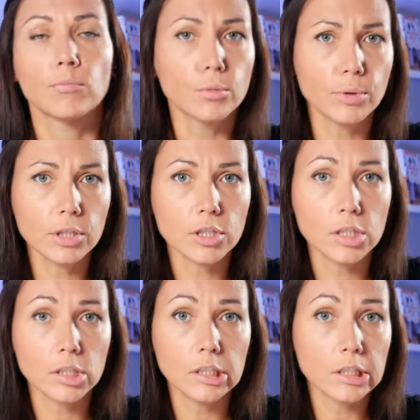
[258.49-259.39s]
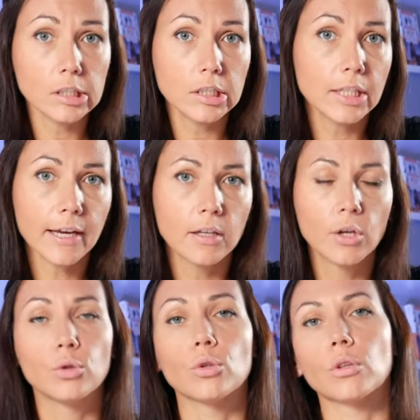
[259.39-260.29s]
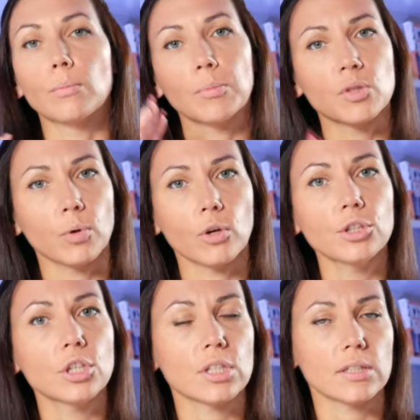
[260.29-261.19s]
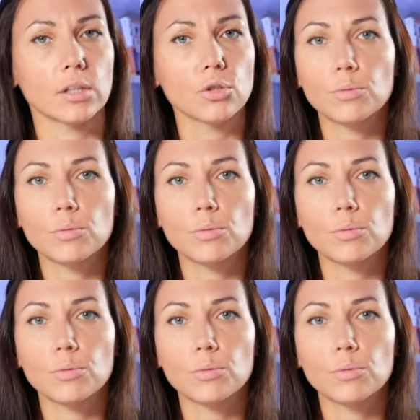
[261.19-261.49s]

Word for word: No bo jeśli, jeśli nie, no to mamy spokojnie czas na to,